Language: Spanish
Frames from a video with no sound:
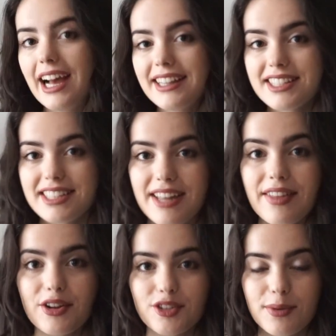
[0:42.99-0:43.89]
Antes de
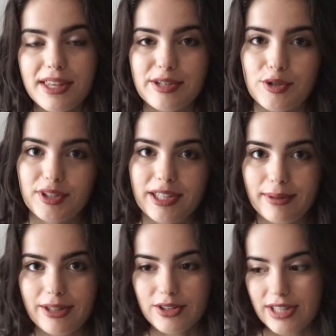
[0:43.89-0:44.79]
nada, no os olvidéis de
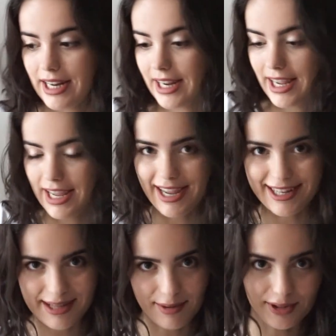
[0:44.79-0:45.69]
suscribiros en
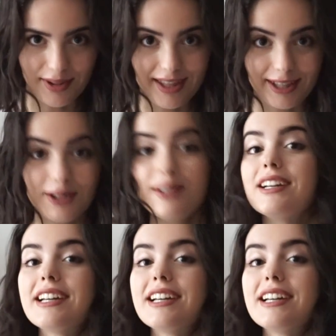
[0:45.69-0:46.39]
este botoncito